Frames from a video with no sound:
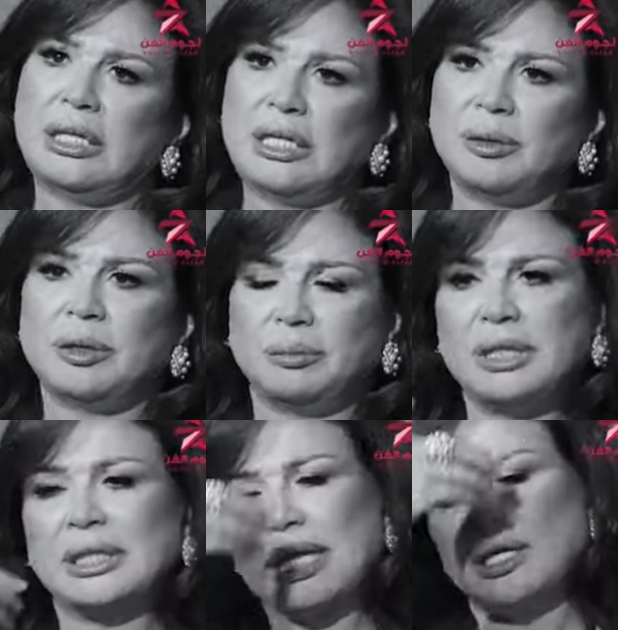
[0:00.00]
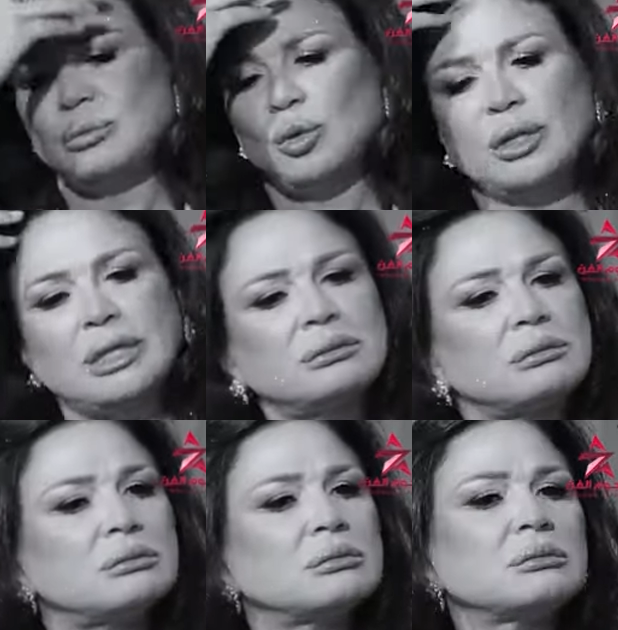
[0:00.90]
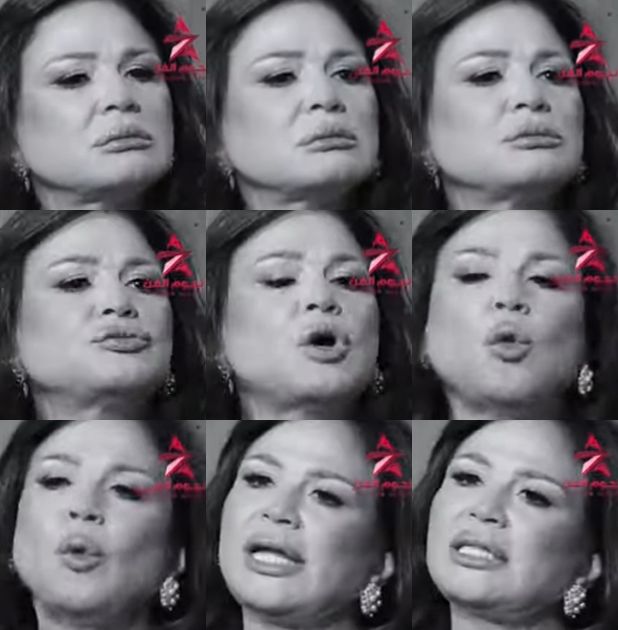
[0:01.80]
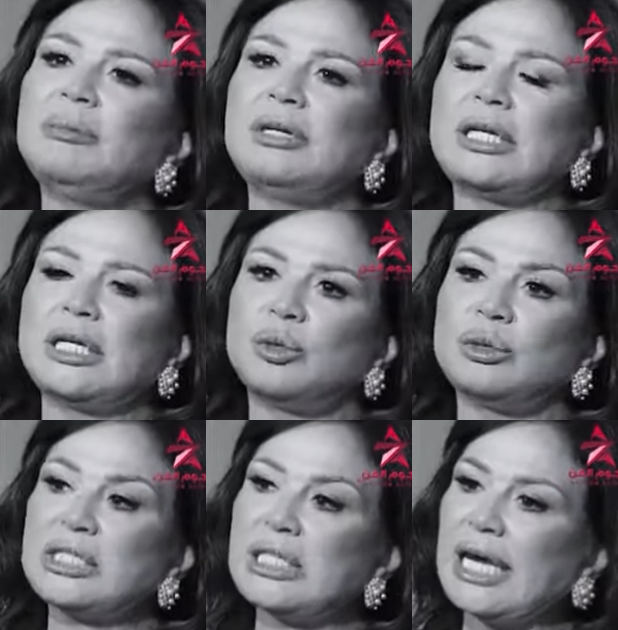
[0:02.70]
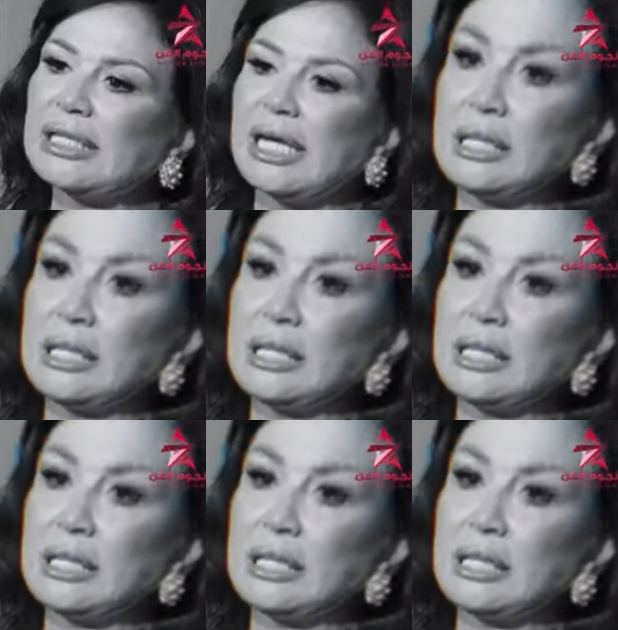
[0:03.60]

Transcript: ميديا وخلى في عدد كبير من الناس يبدأوا يهاجموها